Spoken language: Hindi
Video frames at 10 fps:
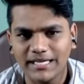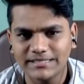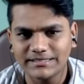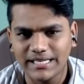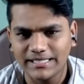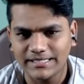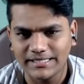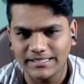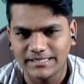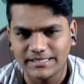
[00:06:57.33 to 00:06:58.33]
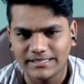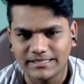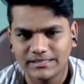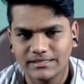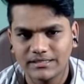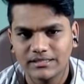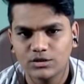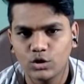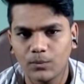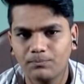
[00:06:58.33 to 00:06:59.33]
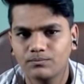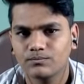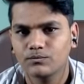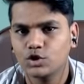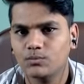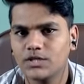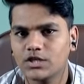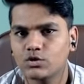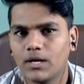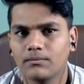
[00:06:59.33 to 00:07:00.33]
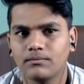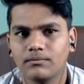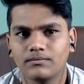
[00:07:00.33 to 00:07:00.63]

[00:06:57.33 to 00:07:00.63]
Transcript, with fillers: प्यारे स्नेक की छुप छुप जा शुभम